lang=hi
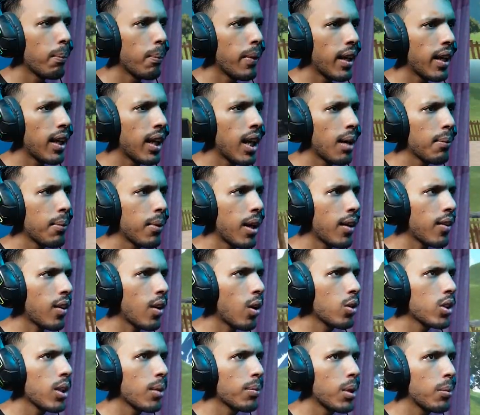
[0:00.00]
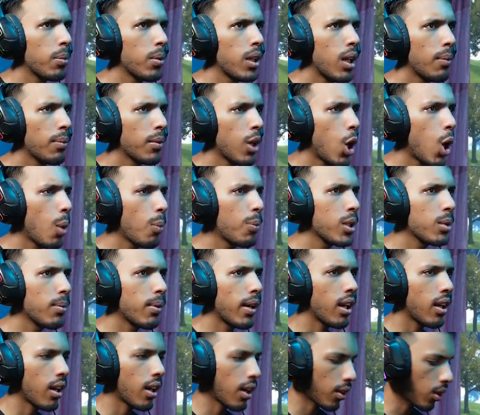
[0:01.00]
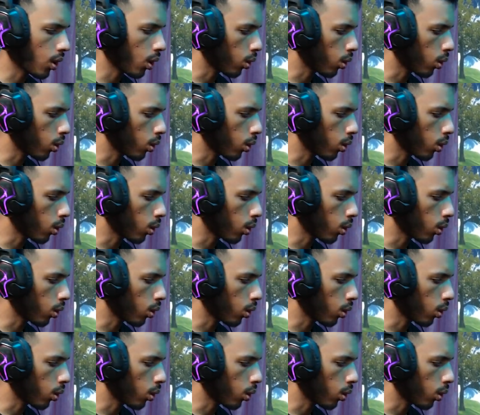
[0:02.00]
मैं काम करता हूँ सबसे पहले अपना ऑफिस बड़ा करता